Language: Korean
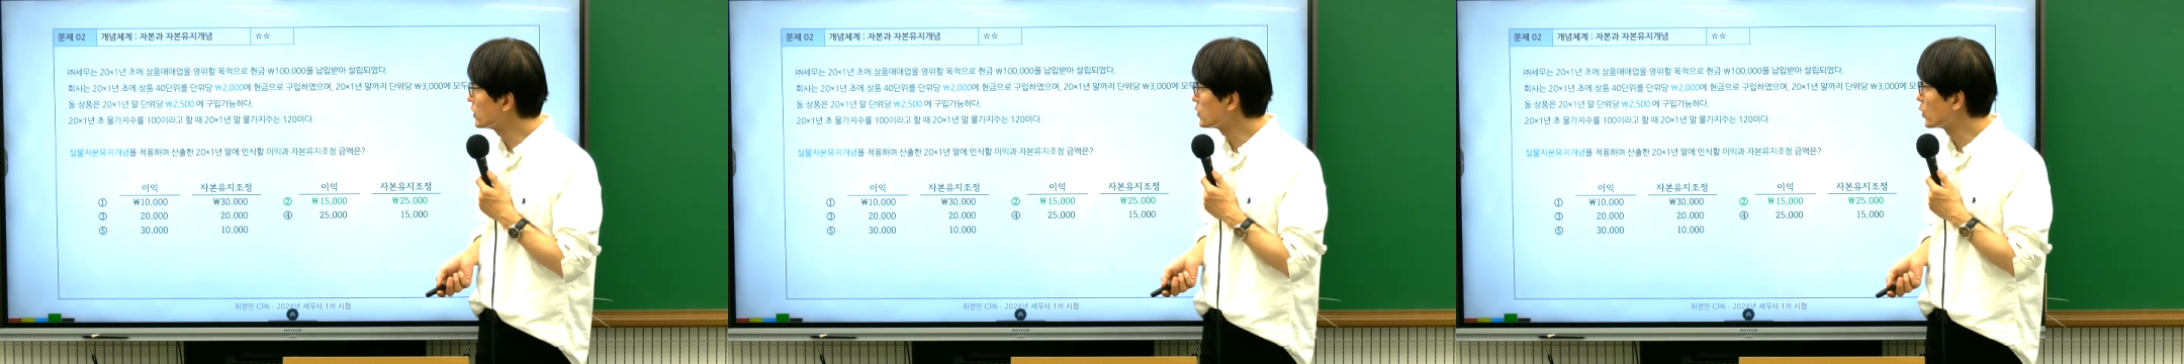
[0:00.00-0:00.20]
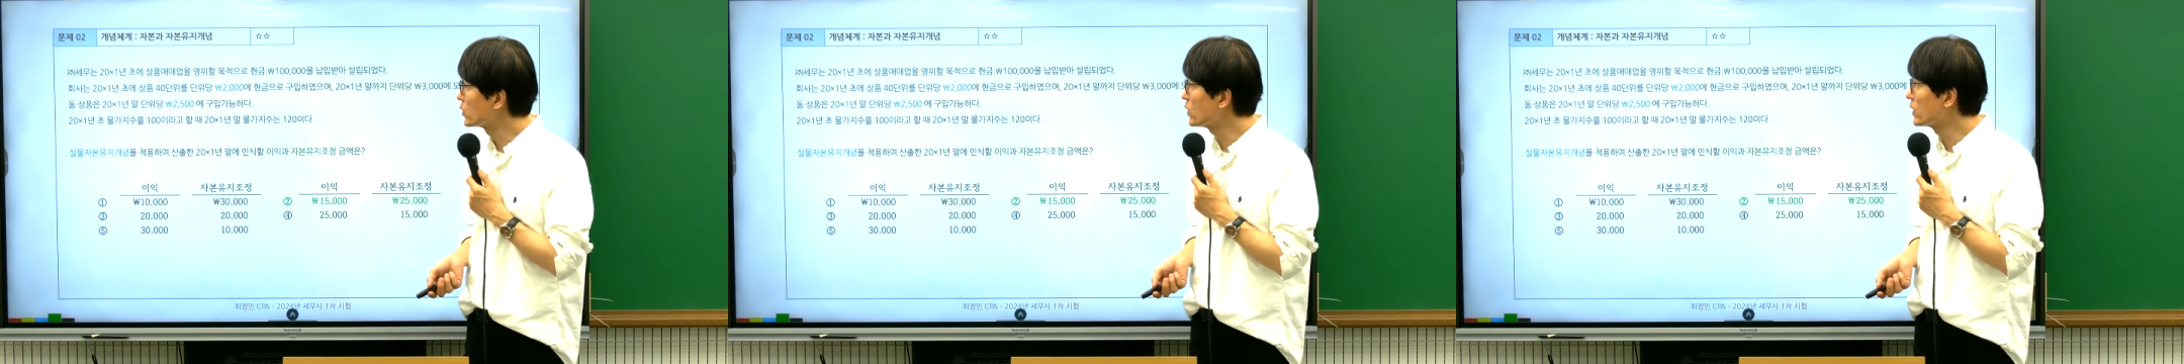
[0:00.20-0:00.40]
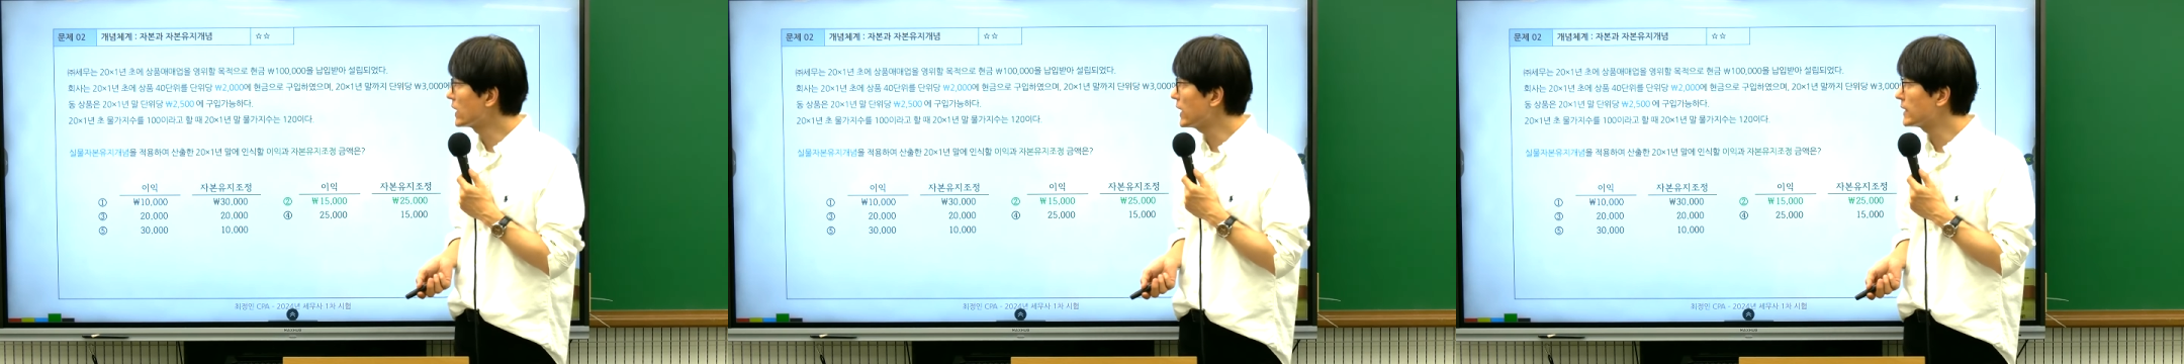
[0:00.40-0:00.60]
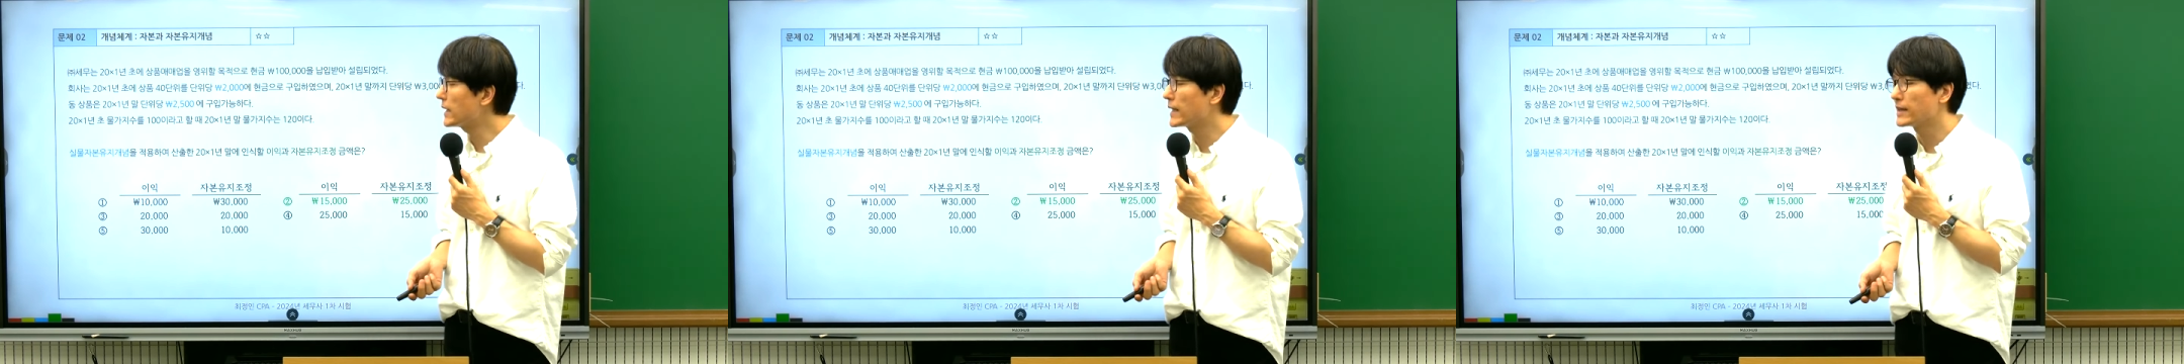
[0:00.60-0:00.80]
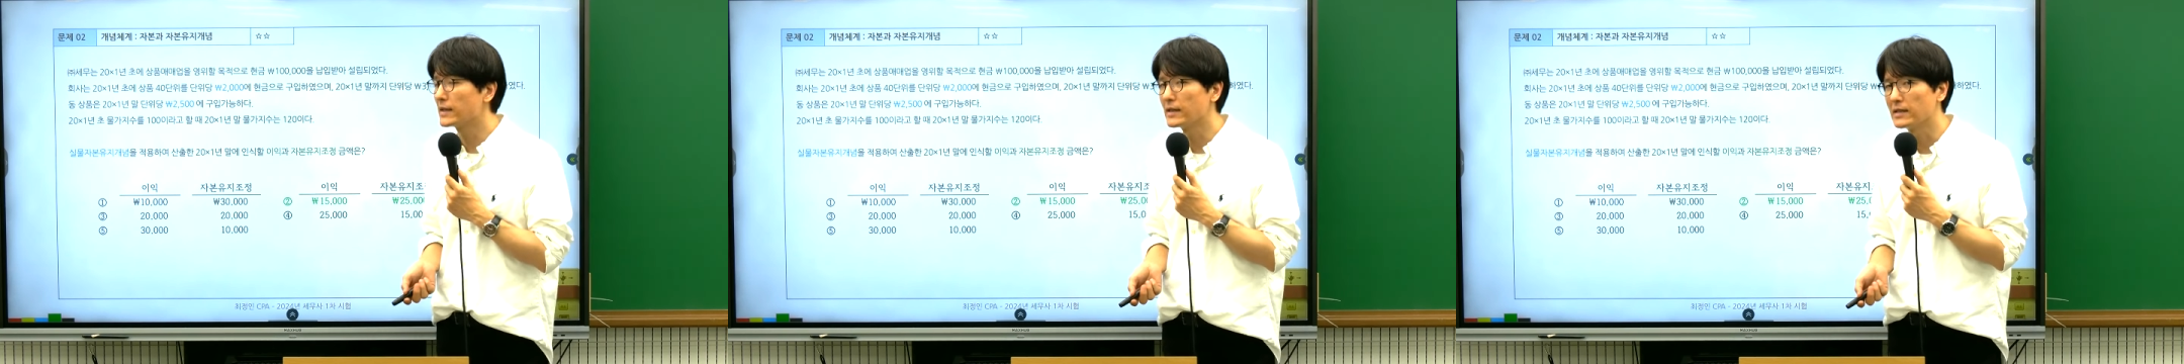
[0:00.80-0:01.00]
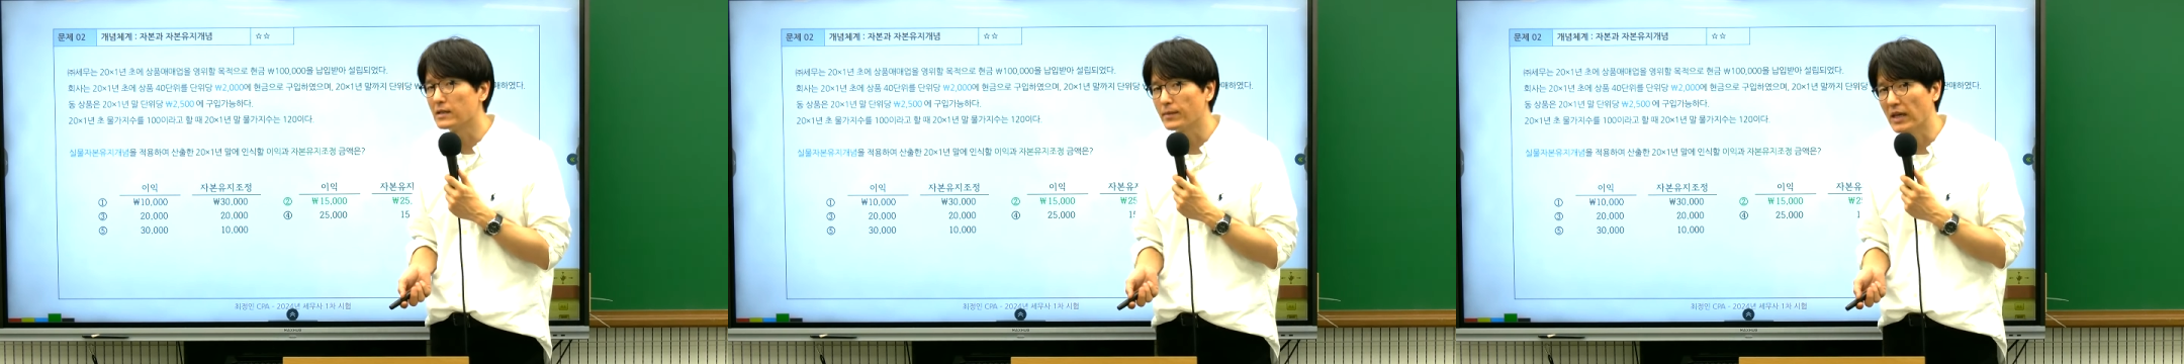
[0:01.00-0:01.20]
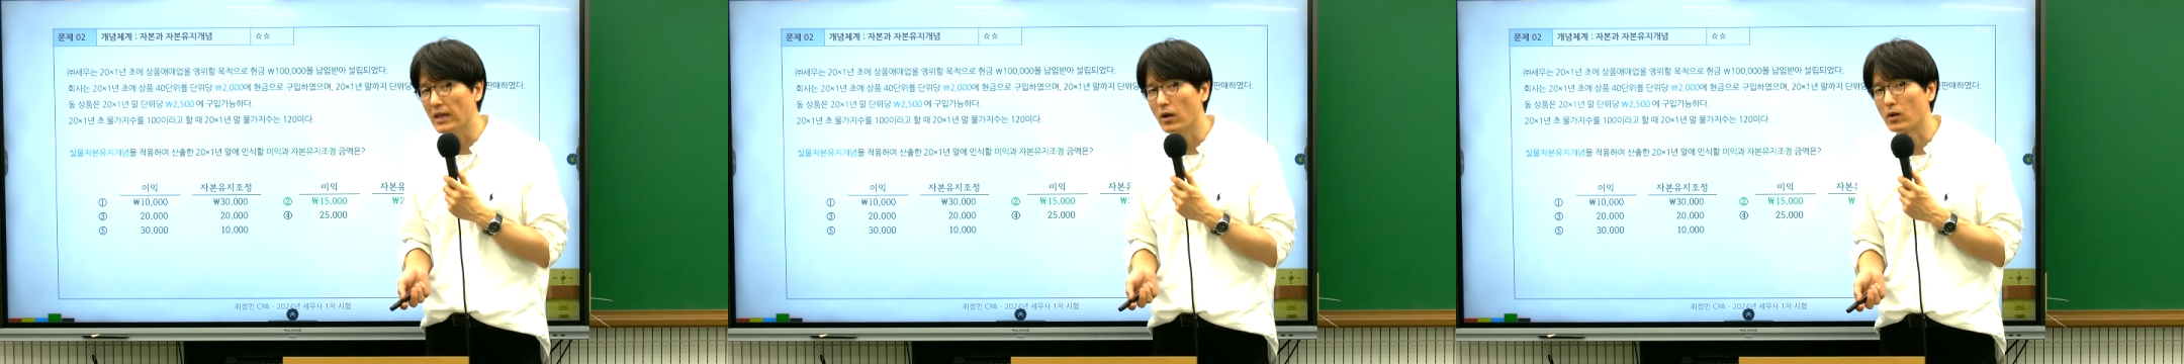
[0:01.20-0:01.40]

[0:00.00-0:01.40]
조정에 해당했던 금액이